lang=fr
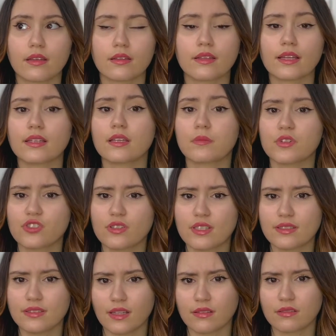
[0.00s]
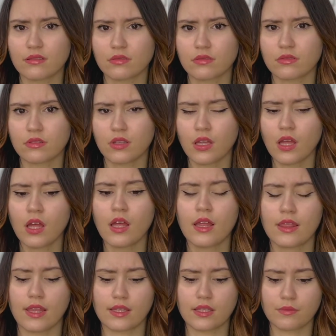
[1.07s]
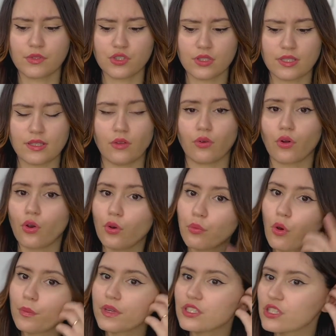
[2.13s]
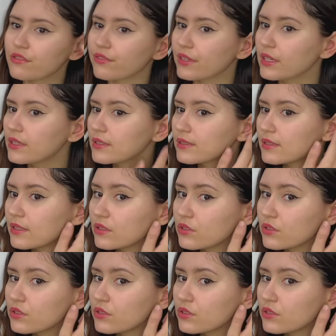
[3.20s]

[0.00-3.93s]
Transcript: Techniquement, j'en ai 7. Techniquement, j'en ai 7. Donc, le premier que j'ai fait, c'est